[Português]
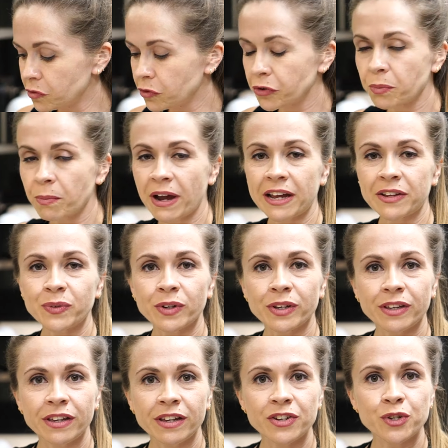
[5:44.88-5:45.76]
formato
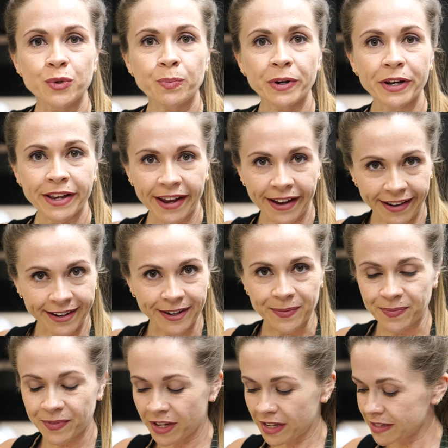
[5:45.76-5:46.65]
aqui de panqueca,
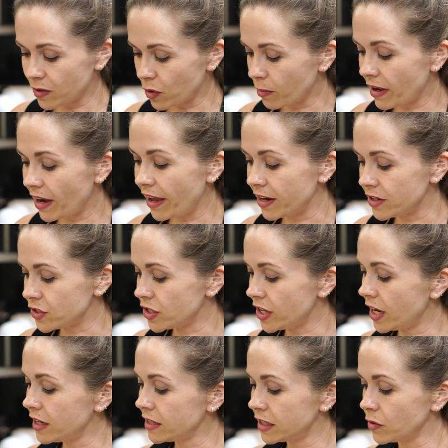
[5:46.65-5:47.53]
essa omelete,
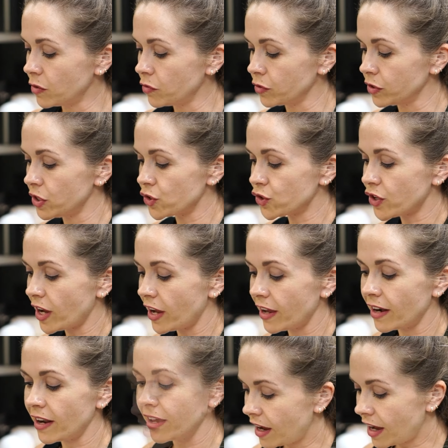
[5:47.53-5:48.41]
né? Então eu vou deixar
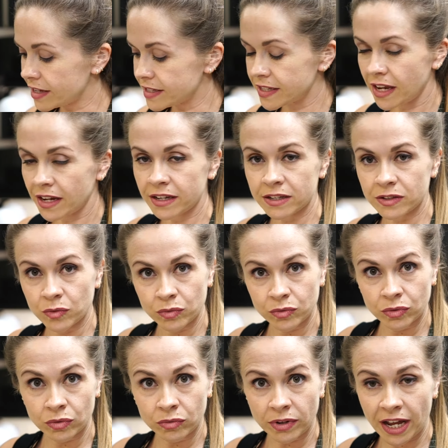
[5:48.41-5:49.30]
ela assar aqui no,
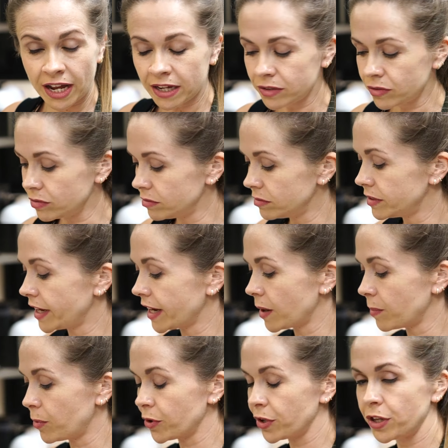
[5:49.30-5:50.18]
de um lado,
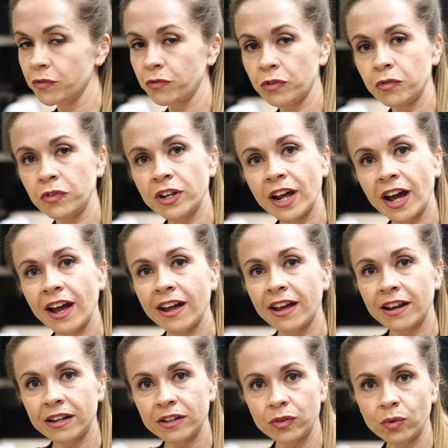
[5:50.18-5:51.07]
daqui a pouquinho eu vou virar
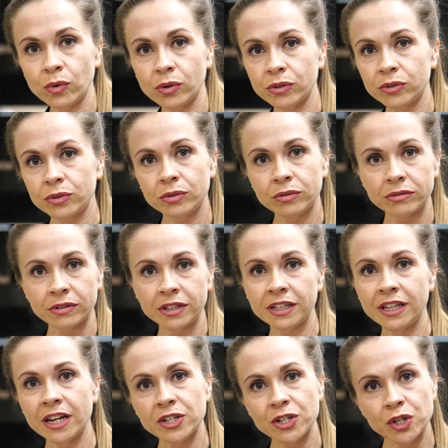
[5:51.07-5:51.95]
ela do outro
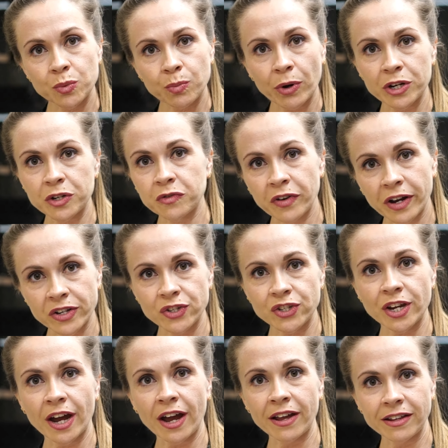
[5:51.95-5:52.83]
e daí a gente pode
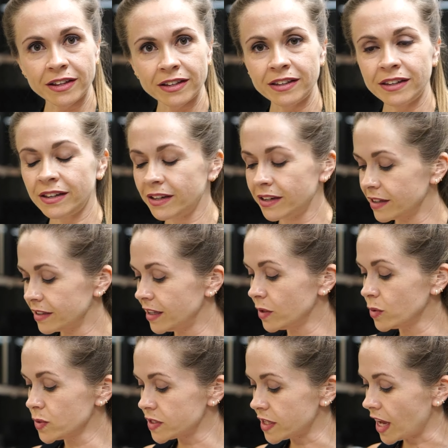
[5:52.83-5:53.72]
fatiar e
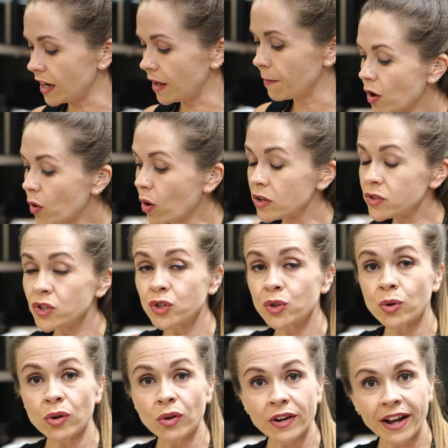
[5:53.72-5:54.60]
degustá-la. Gosto
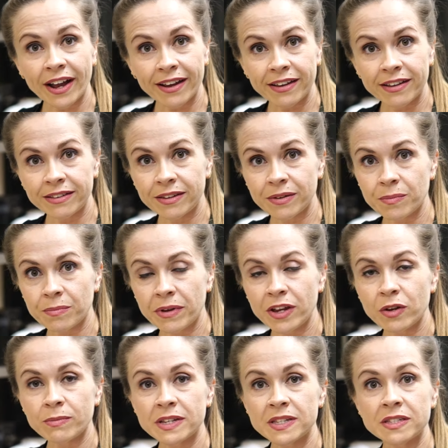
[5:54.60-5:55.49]
de colocar aqui
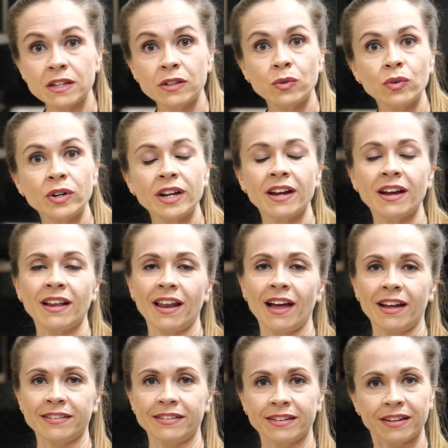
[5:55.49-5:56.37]
também uma cenoura
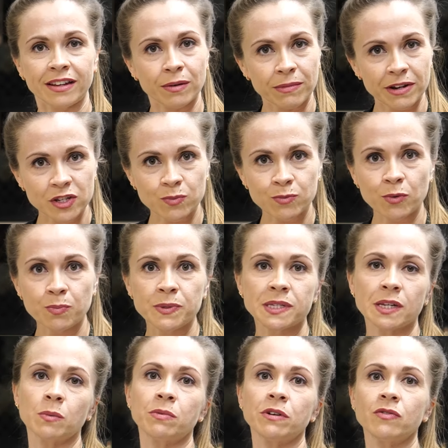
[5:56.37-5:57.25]
ralada. É mais uma
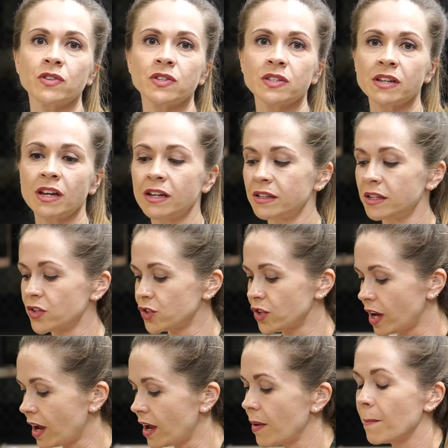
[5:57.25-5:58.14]
opção para você
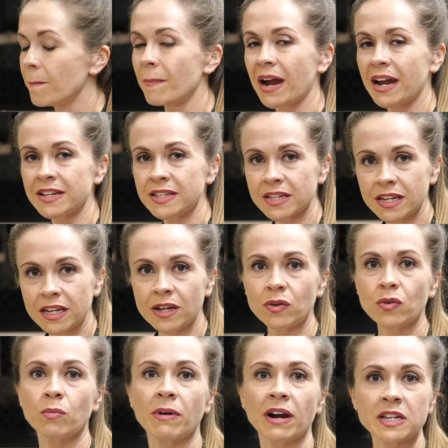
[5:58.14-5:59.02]
deixar mais
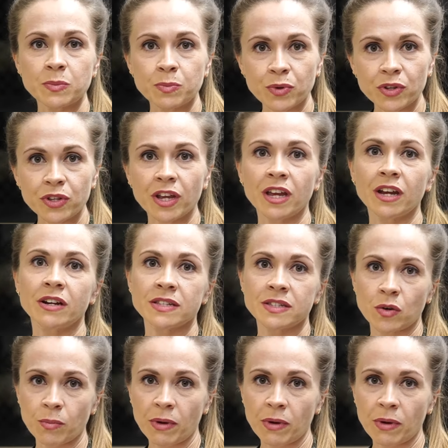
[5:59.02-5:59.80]
rico, mais proteico essa